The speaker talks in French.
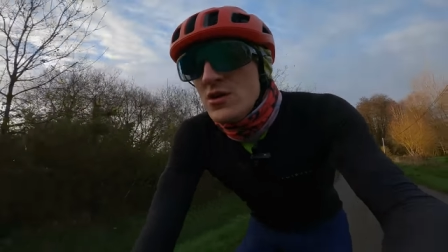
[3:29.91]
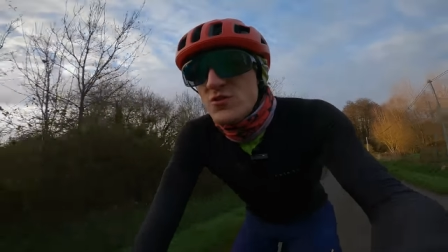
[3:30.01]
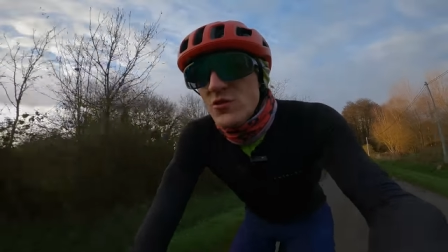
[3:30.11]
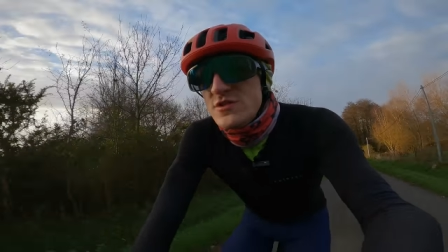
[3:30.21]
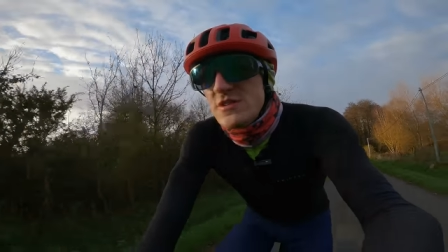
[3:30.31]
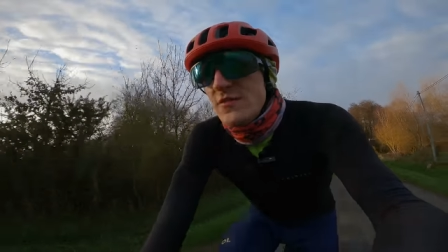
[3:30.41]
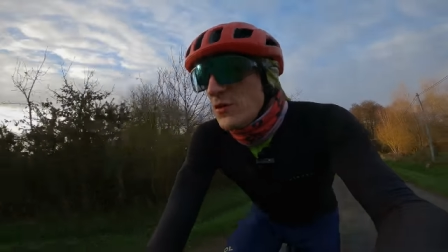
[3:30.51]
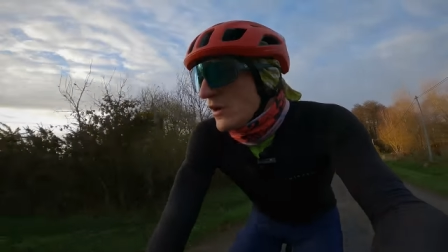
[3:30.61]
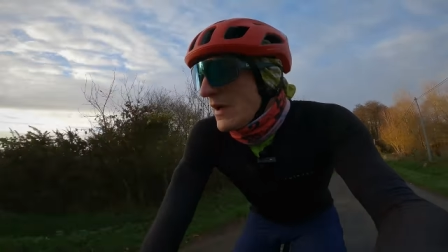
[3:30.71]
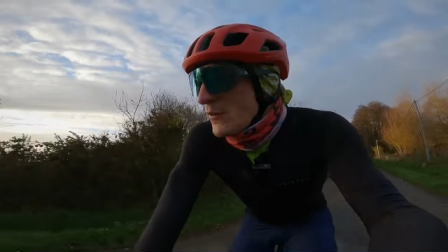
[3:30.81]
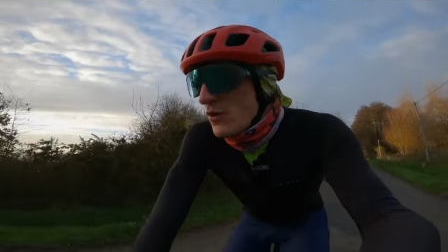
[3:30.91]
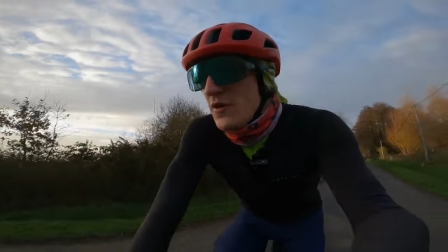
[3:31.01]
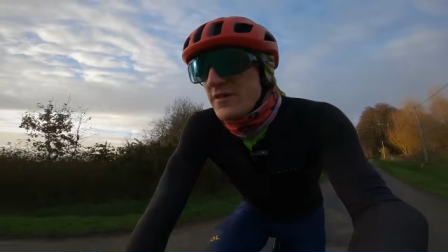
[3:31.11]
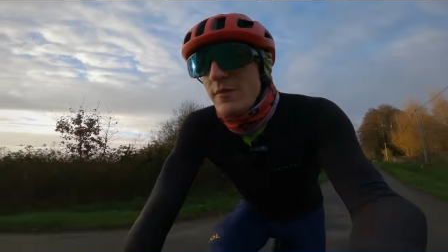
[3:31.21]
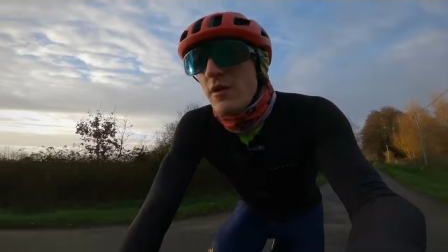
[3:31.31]
Je veux aussi un vélo quand même
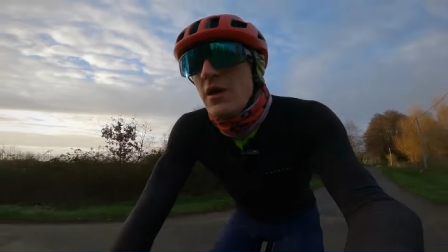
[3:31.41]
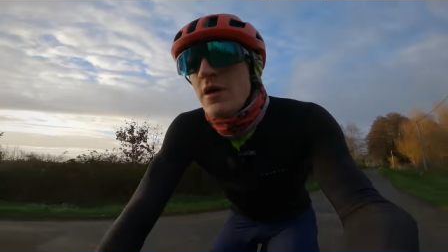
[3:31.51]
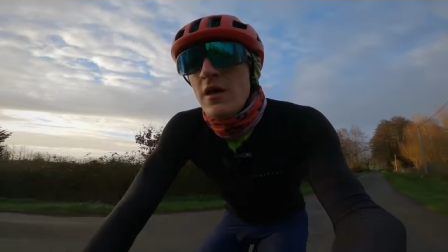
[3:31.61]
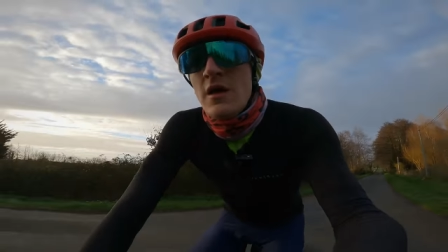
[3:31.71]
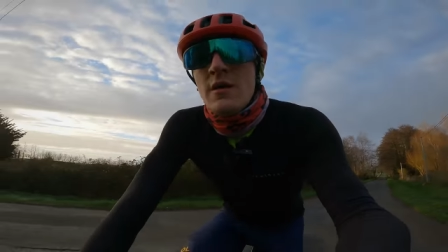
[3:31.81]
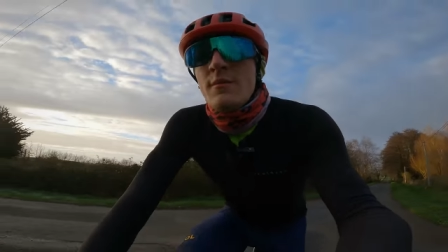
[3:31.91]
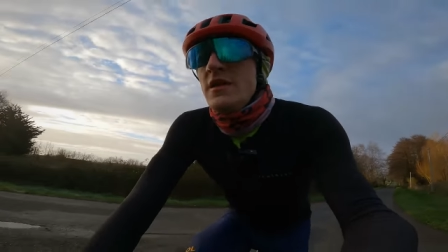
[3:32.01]
confortable. Mais